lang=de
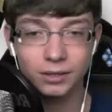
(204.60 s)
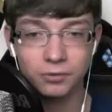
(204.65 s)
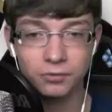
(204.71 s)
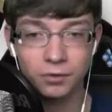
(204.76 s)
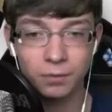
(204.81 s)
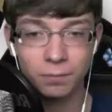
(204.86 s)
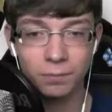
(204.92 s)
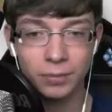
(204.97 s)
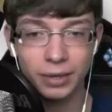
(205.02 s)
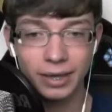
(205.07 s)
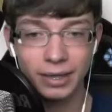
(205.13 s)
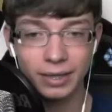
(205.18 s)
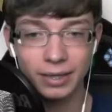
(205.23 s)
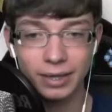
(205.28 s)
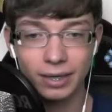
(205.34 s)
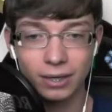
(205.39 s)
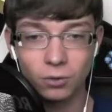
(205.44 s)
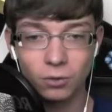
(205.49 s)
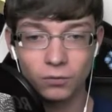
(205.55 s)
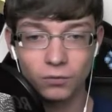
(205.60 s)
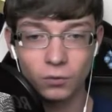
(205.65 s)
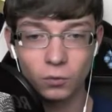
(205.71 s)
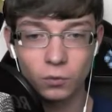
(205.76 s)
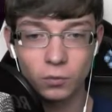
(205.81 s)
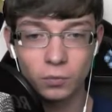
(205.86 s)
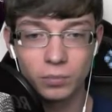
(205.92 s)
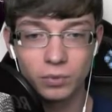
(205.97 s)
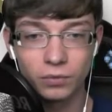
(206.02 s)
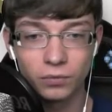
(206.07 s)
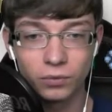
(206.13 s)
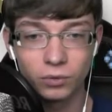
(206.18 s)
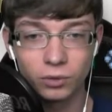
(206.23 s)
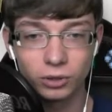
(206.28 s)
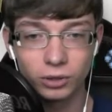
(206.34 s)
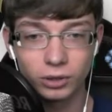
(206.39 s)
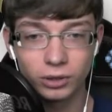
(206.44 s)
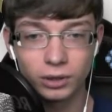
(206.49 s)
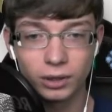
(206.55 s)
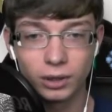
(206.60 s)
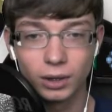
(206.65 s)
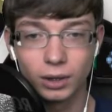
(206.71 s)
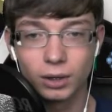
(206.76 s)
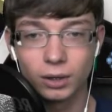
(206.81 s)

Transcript: ich hier vorbeilaufe, unbewusst.